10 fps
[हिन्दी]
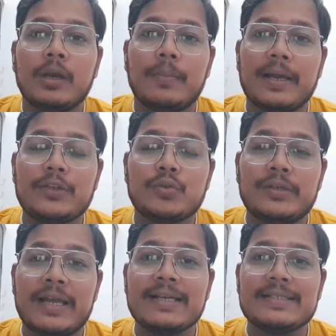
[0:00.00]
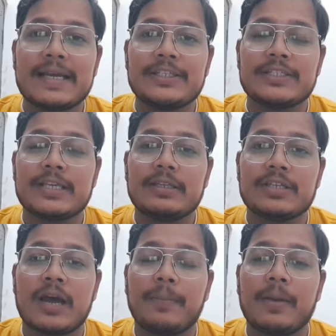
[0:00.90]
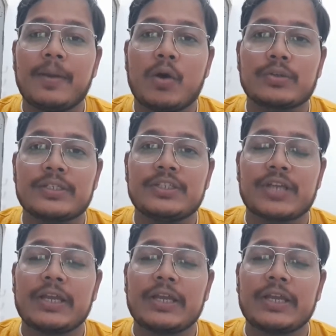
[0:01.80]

हमारे जो लंग्स है जिसे जहाँ पे हमें ऑक्सीजन